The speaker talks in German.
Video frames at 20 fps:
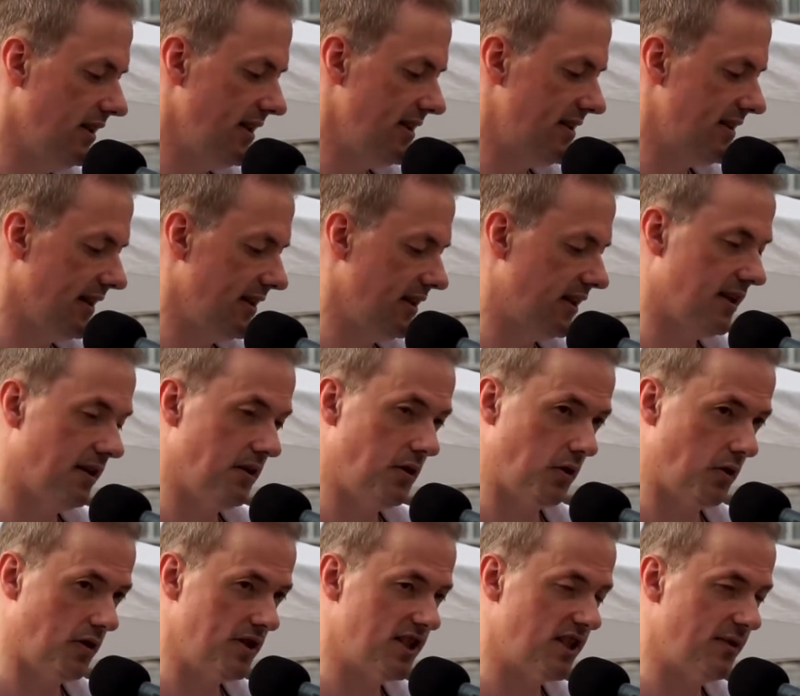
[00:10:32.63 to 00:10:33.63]
ist eine
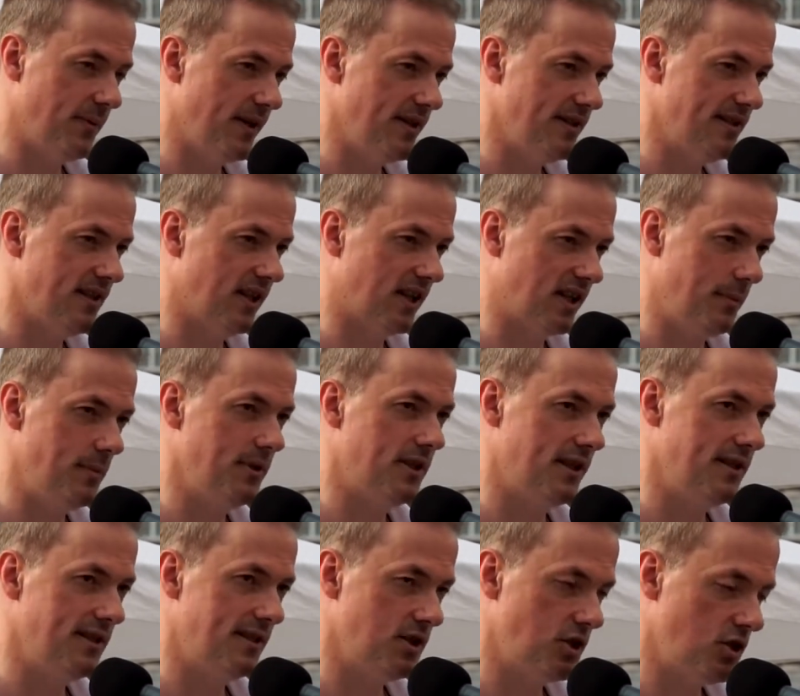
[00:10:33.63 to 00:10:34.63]
Konsequenz der
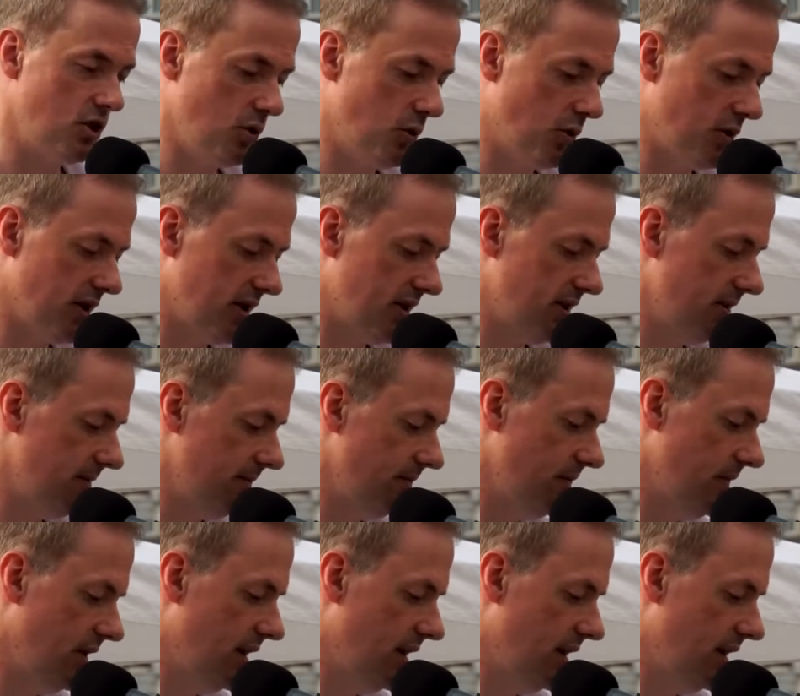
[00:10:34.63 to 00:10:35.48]
kapitalistischen Logik.